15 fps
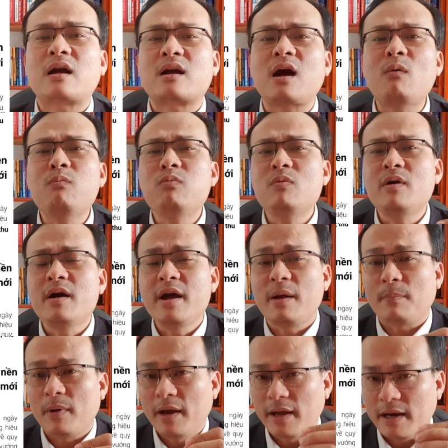công
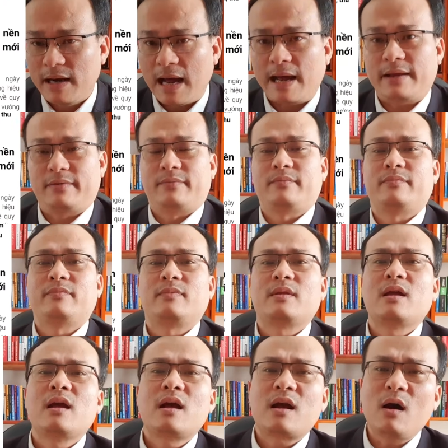nghiệp hiện đại
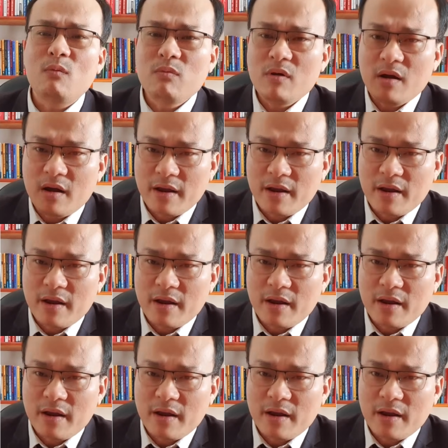công